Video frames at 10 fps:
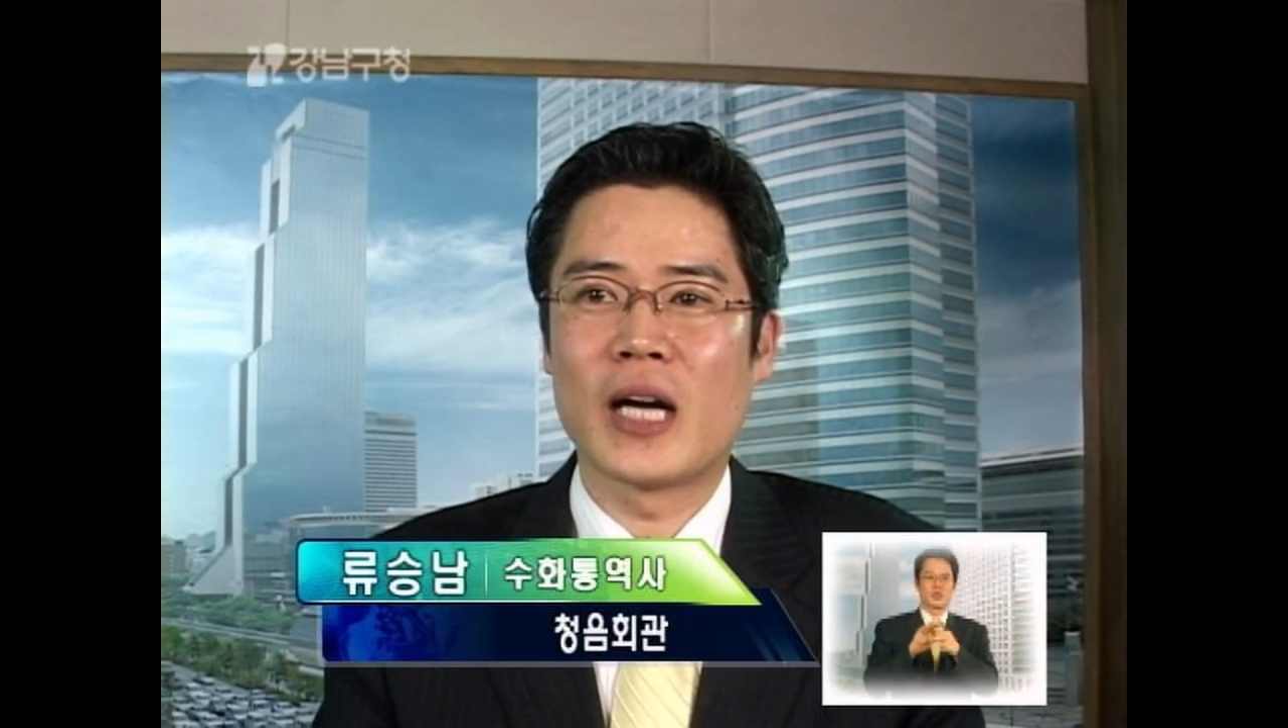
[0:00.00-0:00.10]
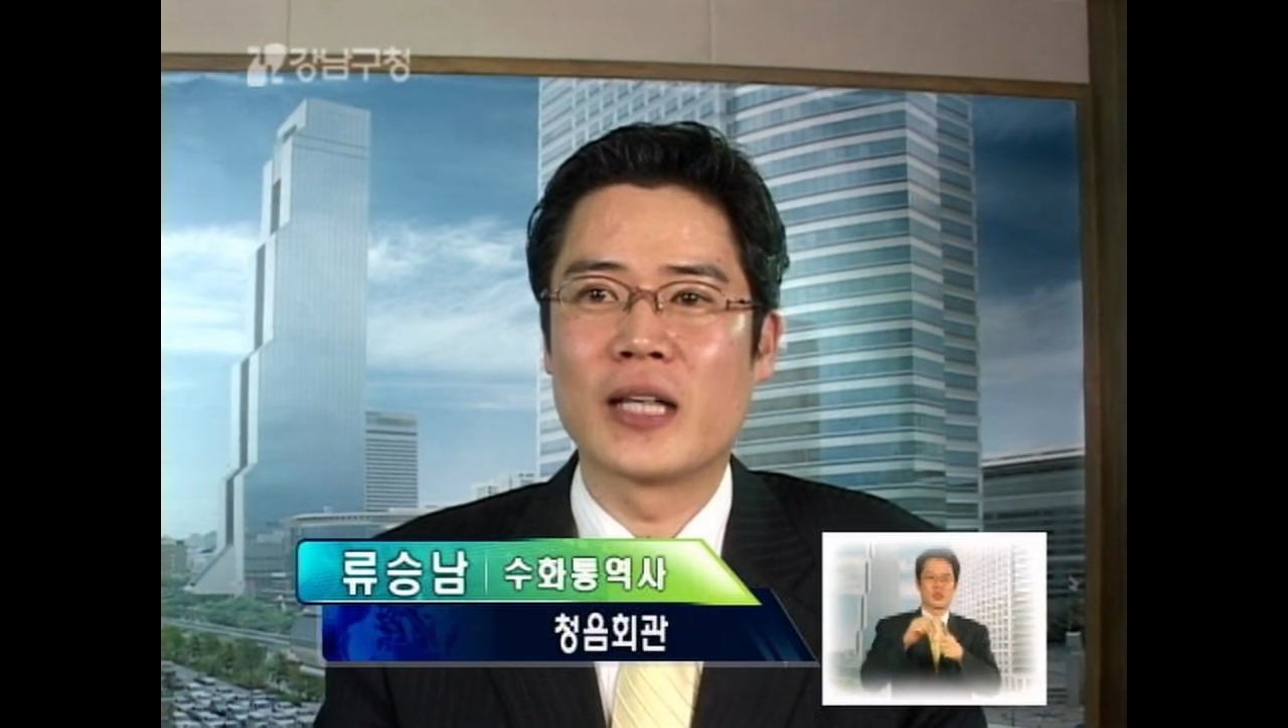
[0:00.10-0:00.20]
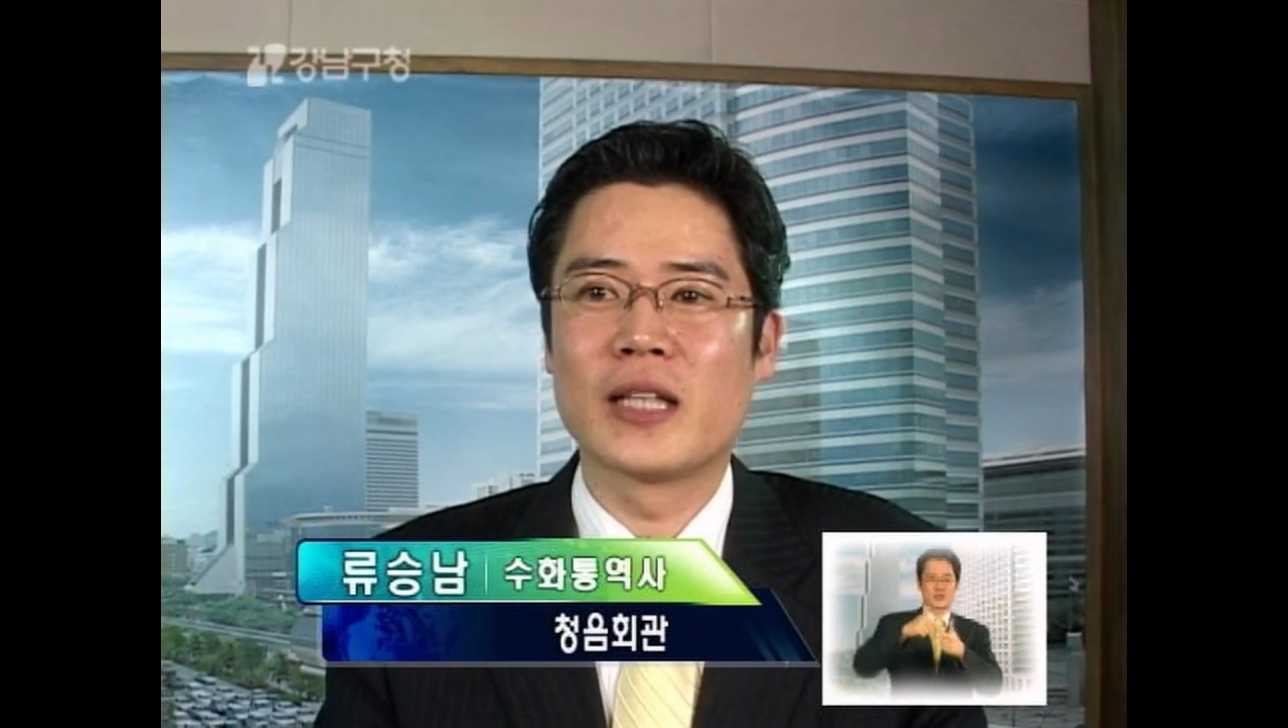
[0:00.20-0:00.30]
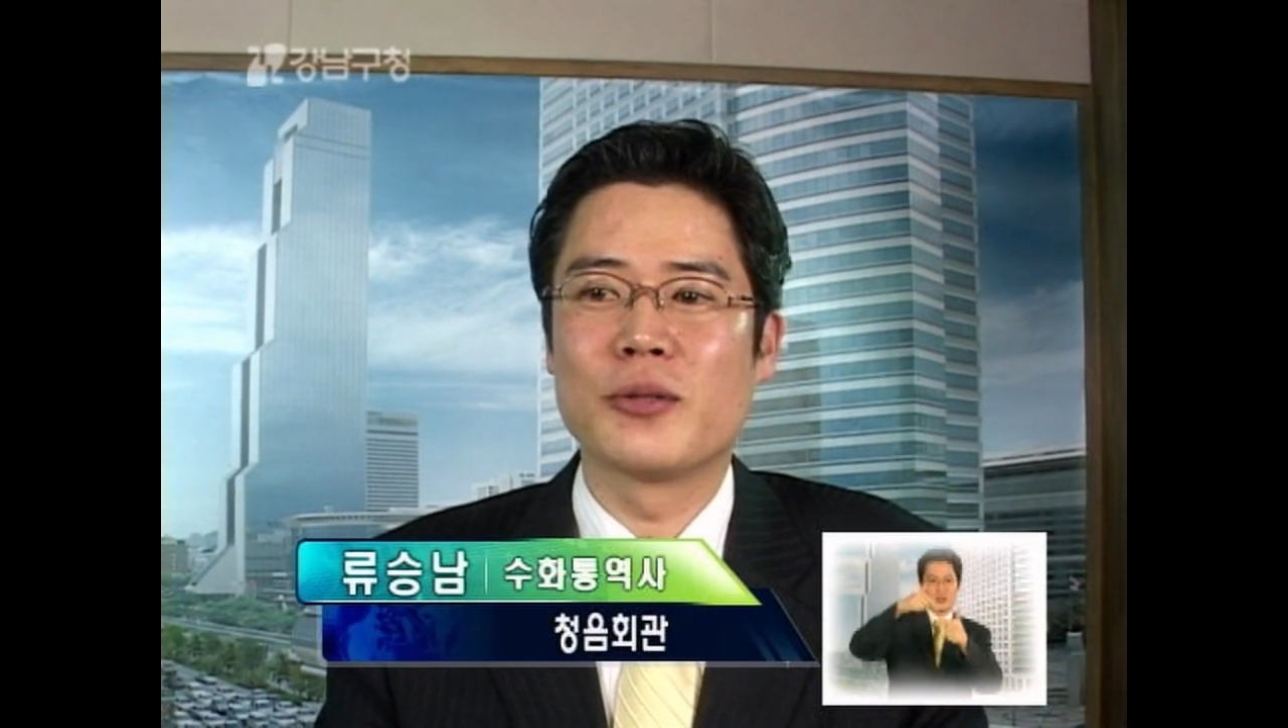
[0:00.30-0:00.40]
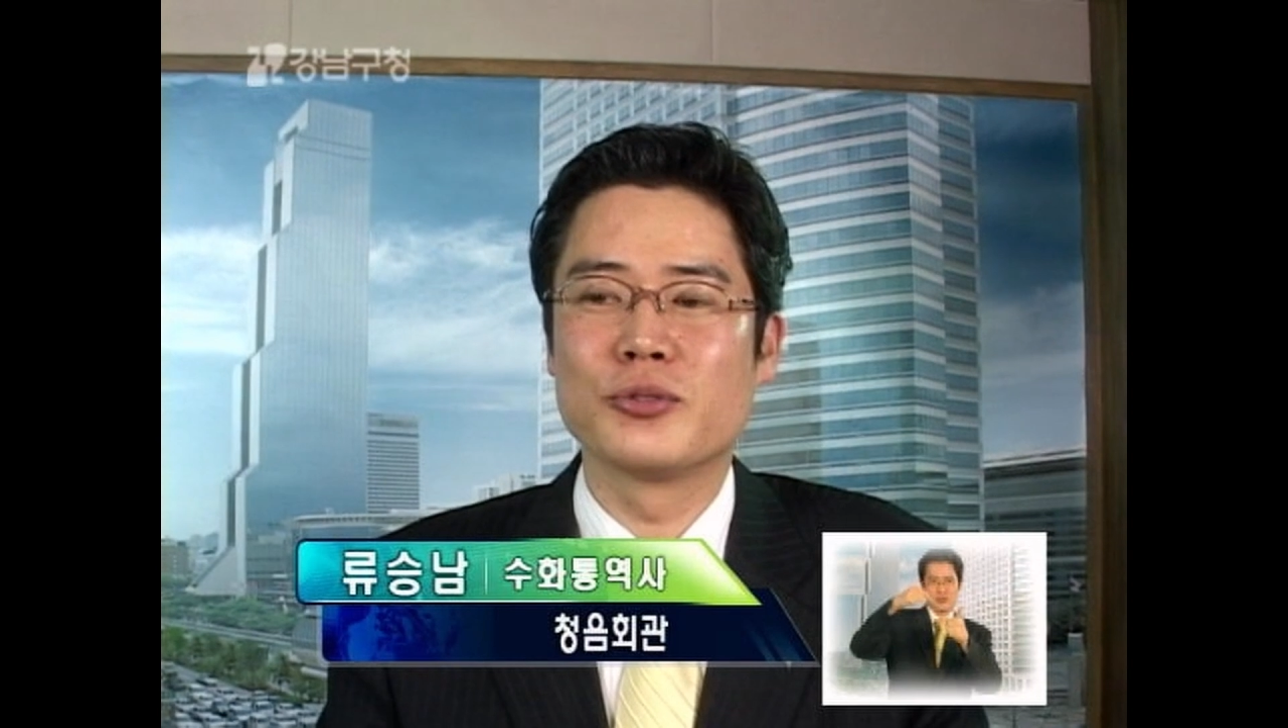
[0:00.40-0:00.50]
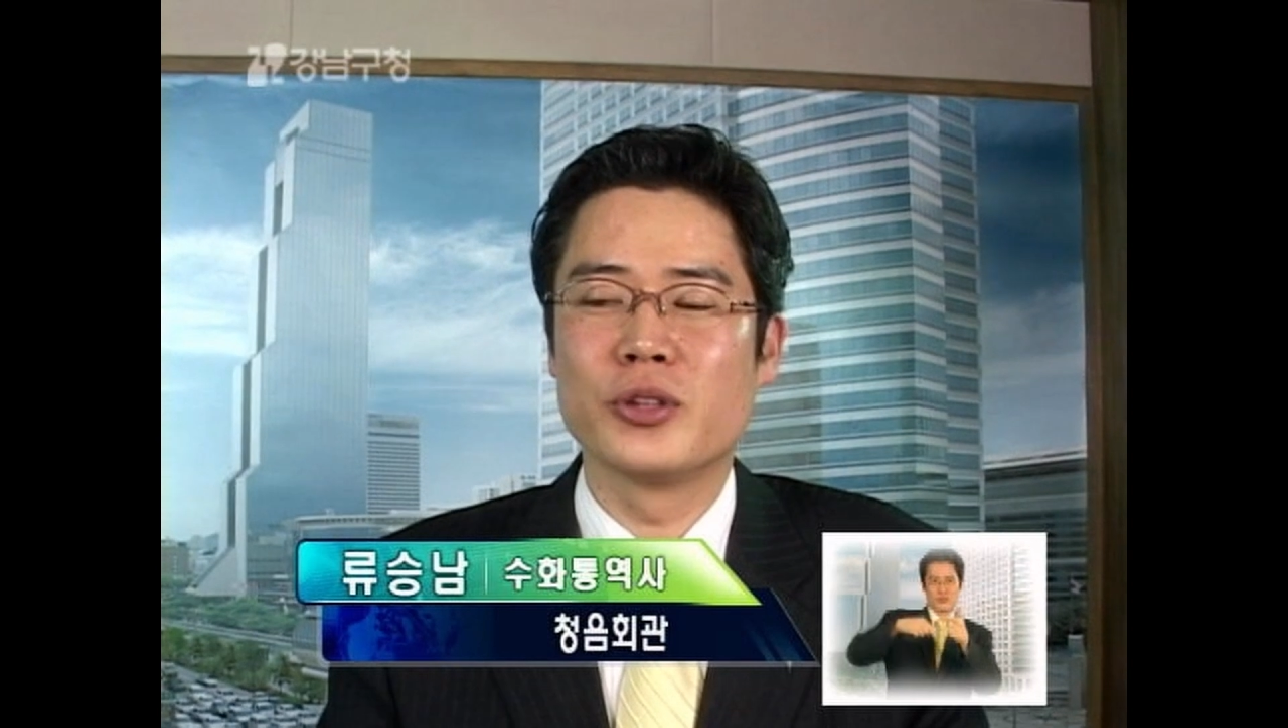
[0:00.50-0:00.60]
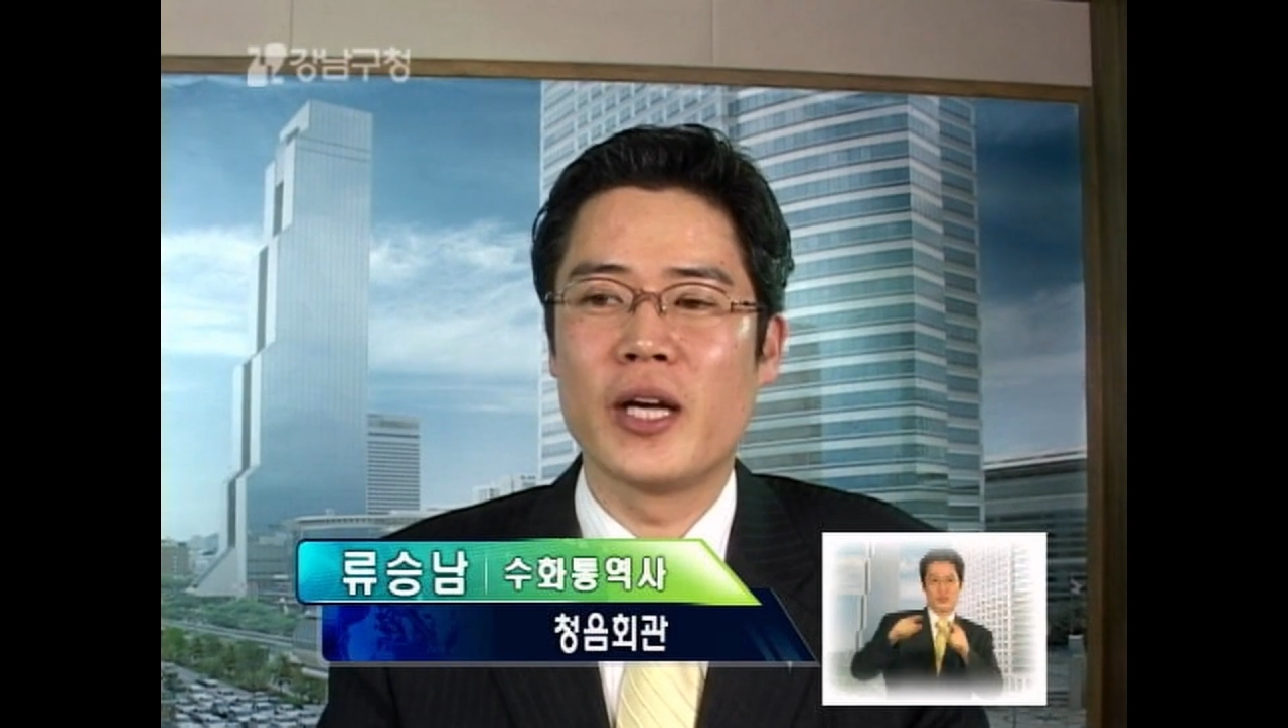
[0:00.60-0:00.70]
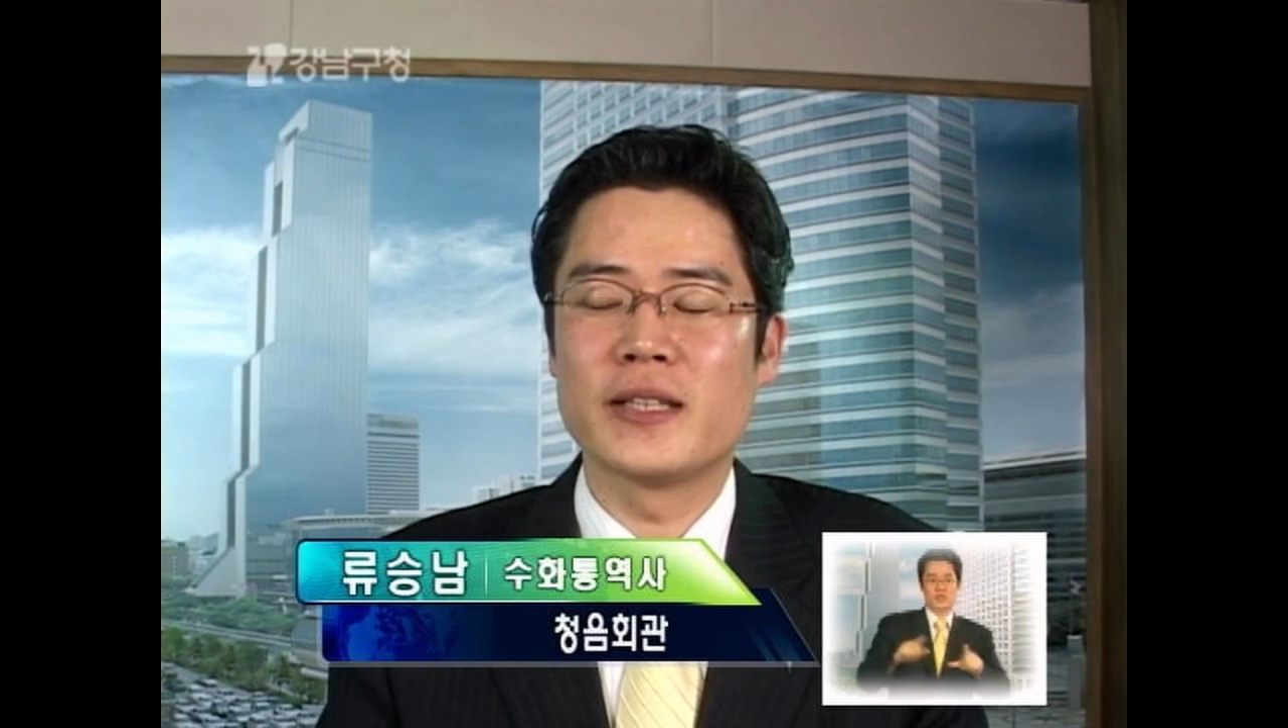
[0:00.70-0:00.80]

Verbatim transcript: 강남구에